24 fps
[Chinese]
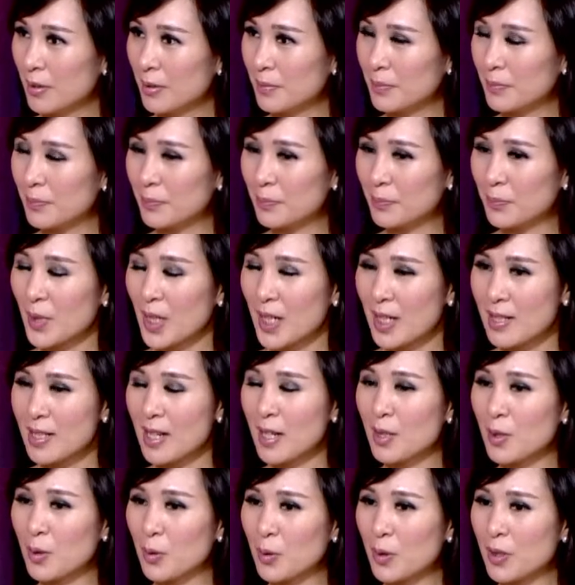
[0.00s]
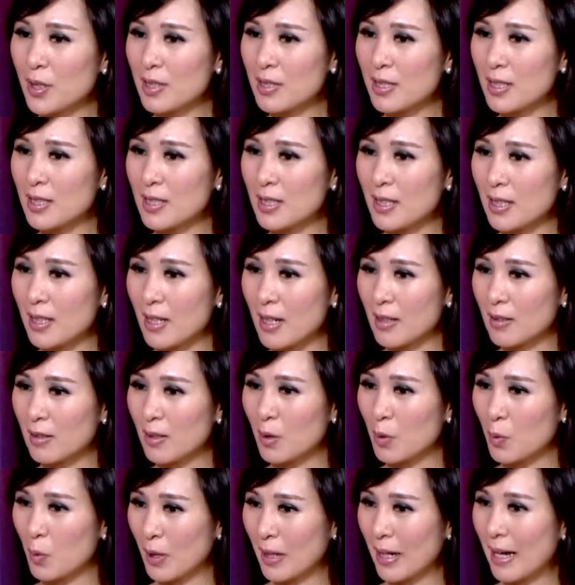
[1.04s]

嗯，在纽约这几年呢，我